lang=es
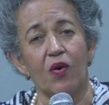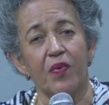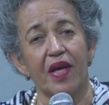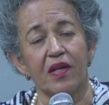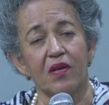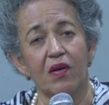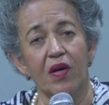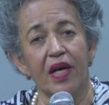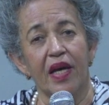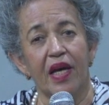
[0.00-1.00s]
de gobierno
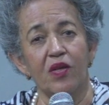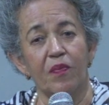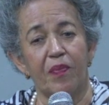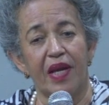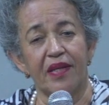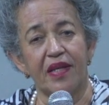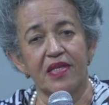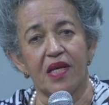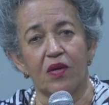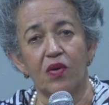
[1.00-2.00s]
en un plan de
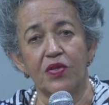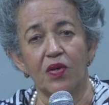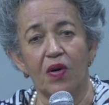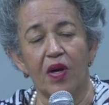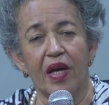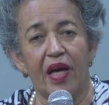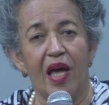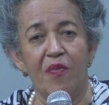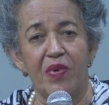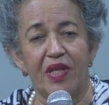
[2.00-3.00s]
desarrollo
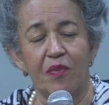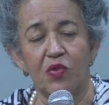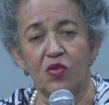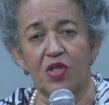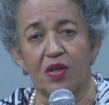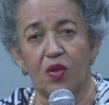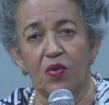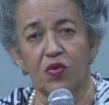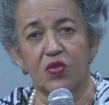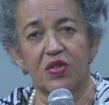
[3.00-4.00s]
e invitémonos a
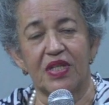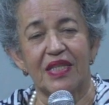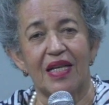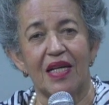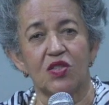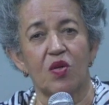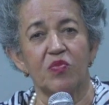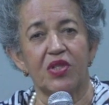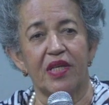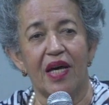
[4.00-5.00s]
todos, desde las
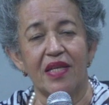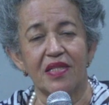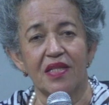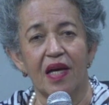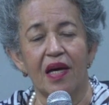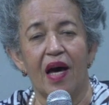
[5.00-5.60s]
comunidades,